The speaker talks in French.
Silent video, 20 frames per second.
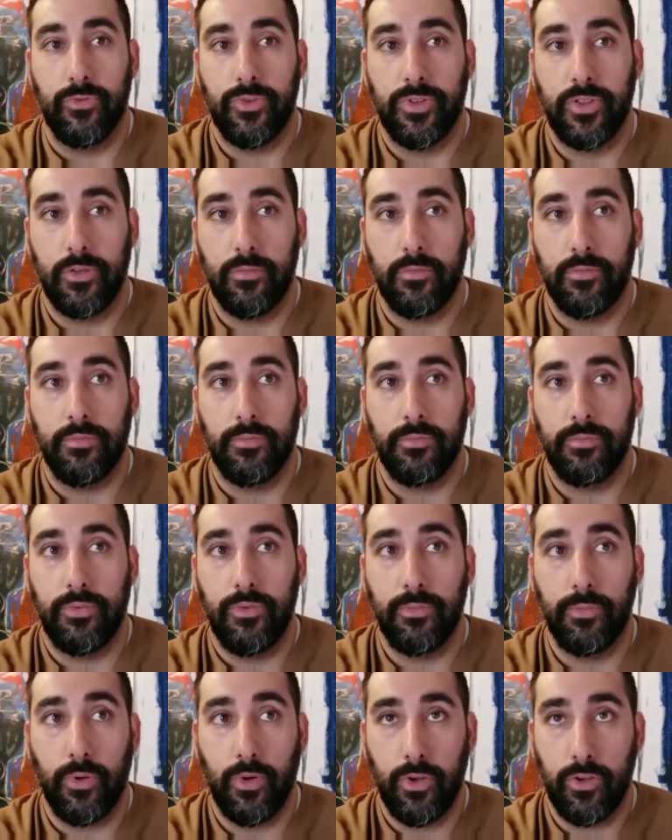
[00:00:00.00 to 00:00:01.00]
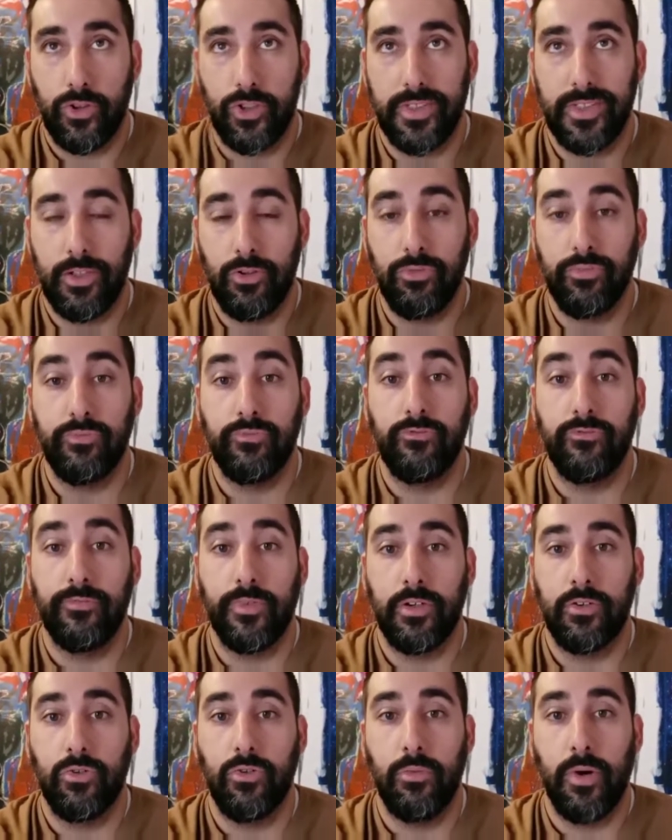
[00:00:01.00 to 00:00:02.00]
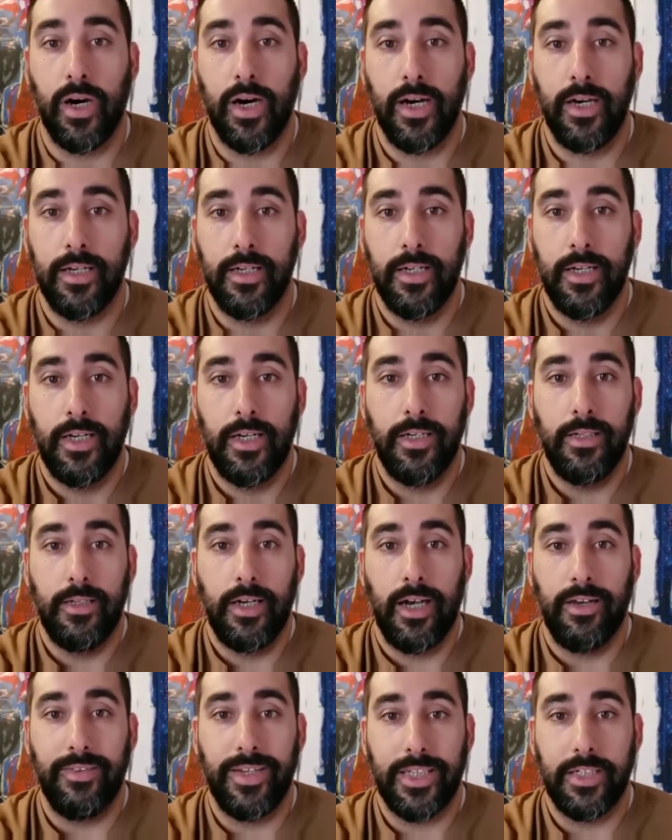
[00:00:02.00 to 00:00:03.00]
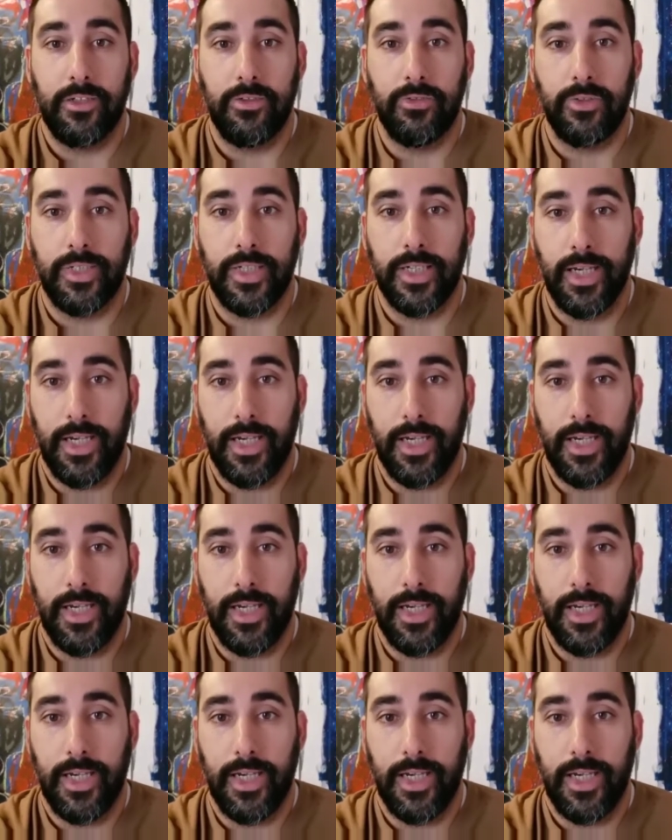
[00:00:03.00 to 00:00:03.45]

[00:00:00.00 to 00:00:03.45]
me sens plus proche, c'est le mouvement Cobra avec